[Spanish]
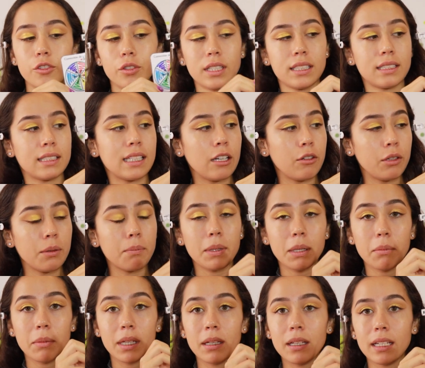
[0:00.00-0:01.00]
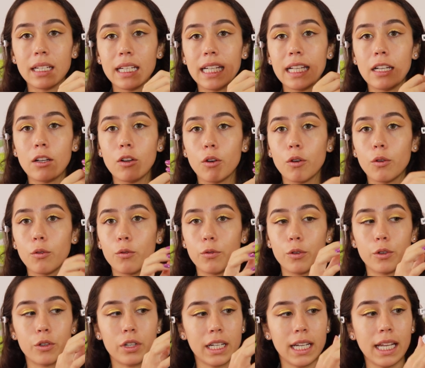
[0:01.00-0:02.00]
Yo este lo imprimí y lo
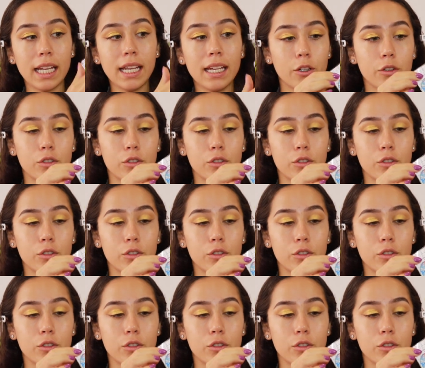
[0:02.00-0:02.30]
forré